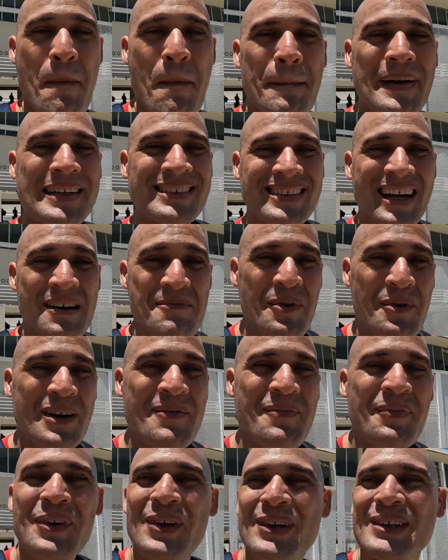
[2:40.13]
empezamos
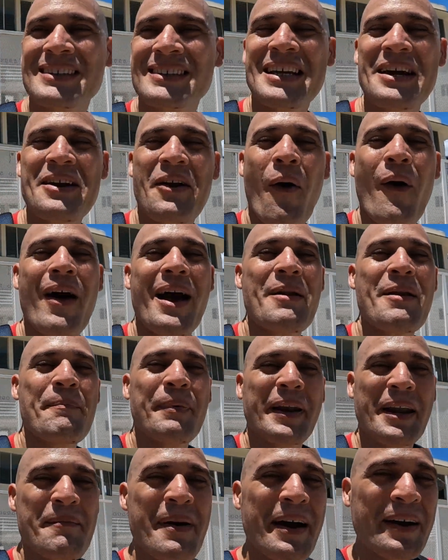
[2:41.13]
entonces con el
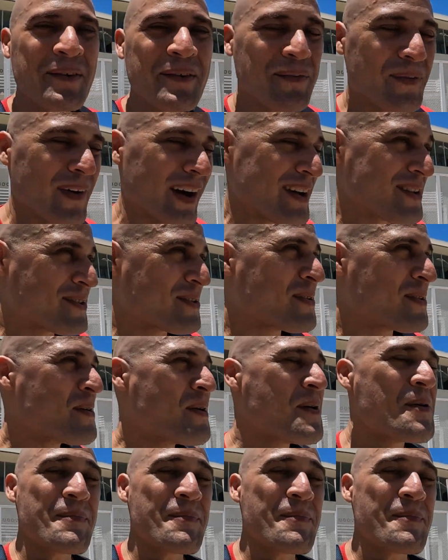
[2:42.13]
primer fallo.